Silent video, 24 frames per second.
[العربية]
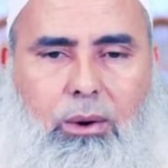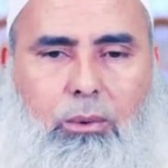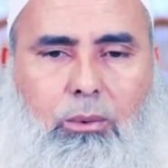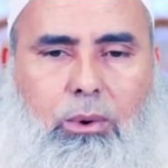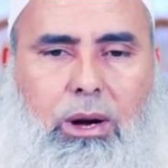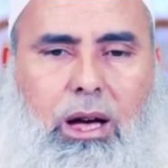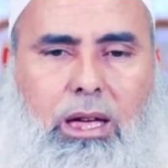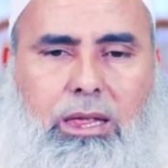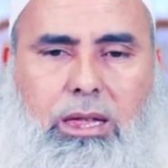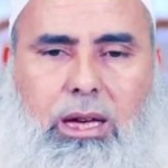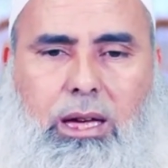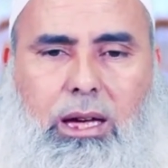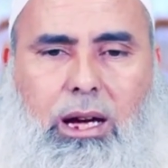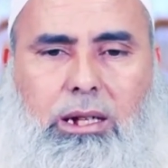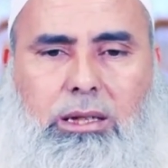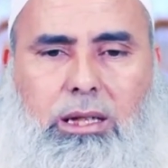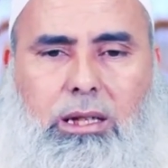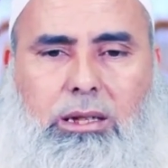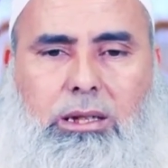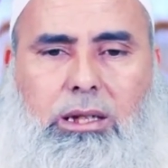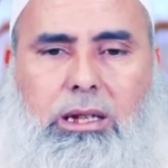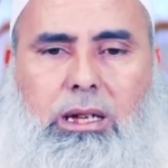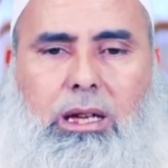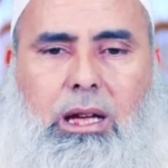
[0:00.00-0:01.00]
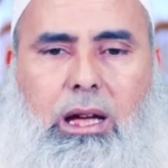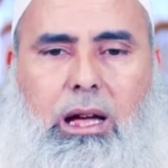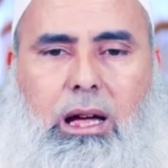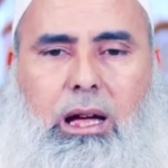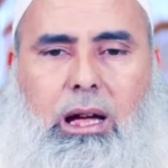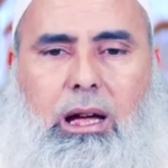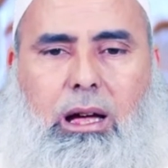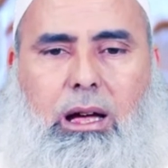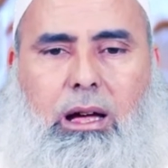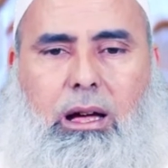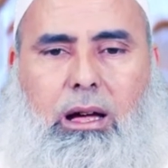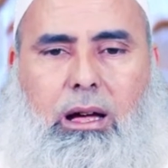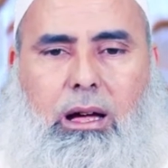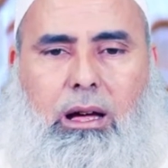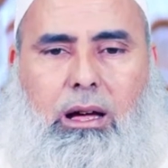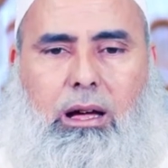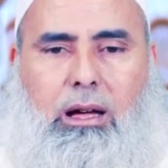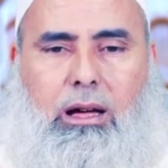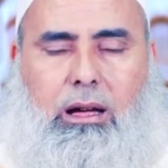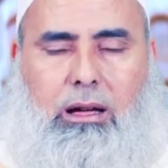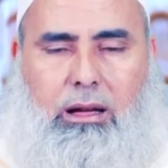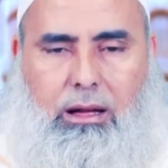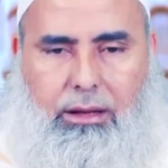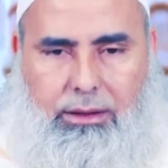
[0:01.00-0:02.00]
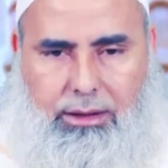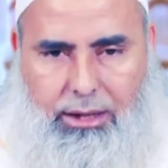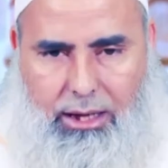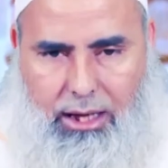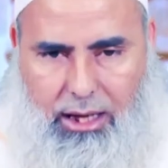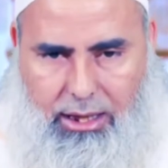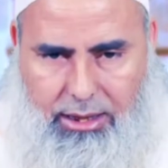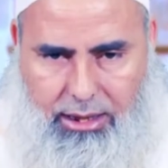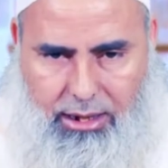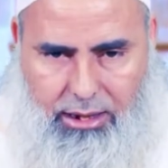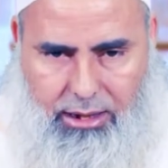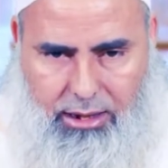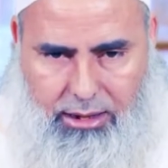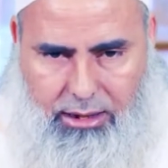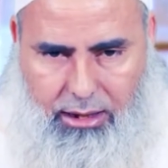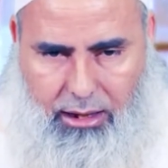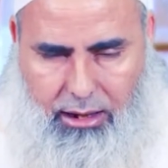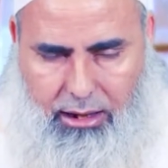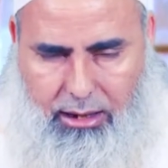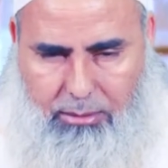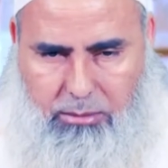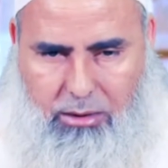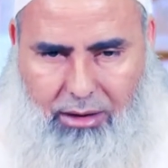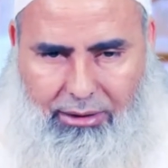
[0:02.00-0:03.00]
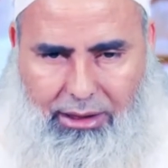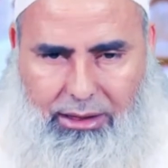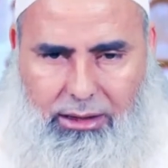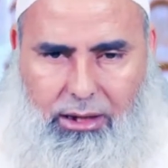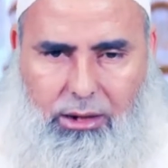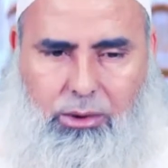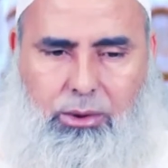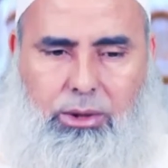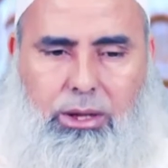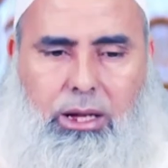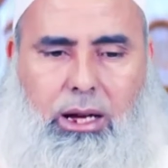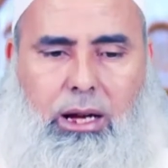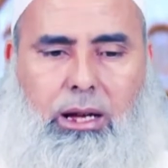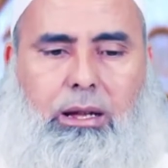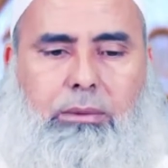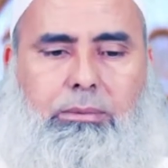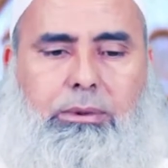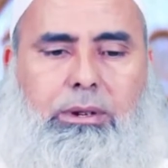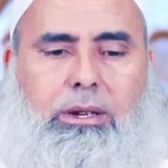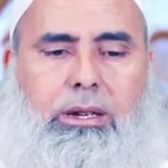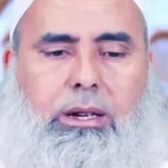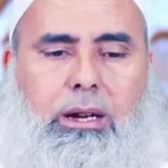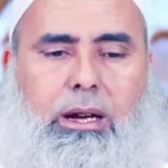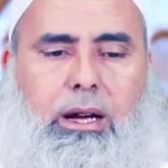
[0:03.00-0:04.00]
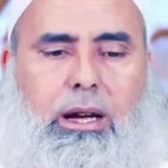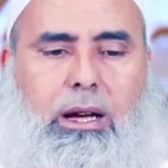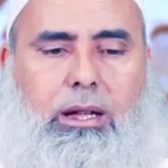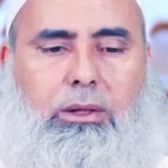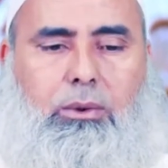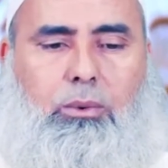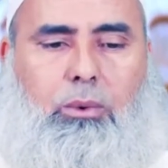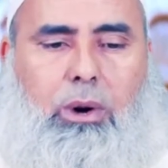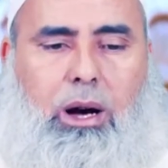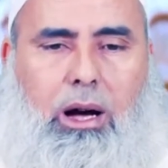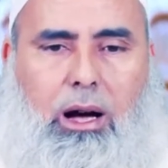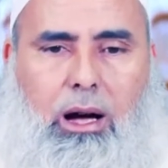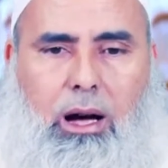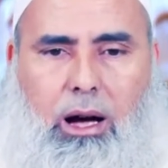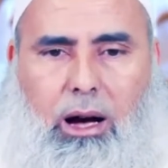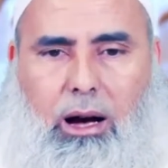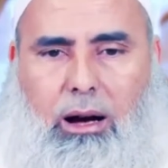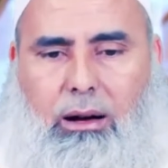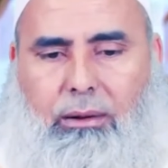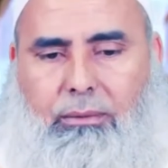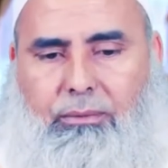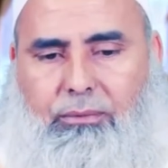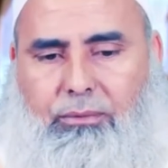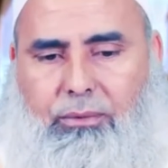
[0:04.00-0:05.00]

وهذا يقتضي أن هذا الذي أخبر الله تعالى به قد وقع